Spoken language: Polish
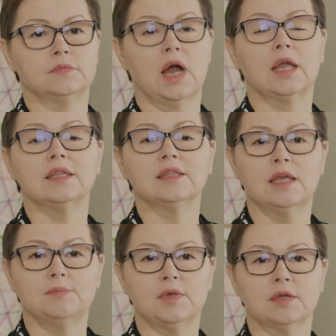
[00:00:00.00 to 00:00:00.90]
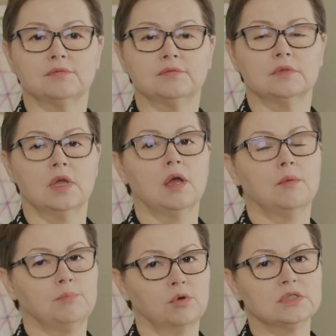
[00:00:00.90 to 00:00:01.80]
ale najpierw
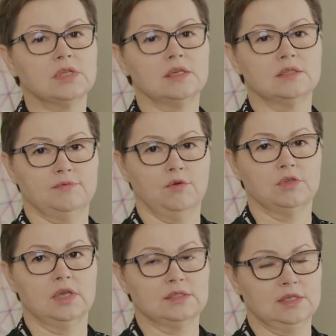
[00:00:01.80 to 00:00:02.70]
poznaj swoje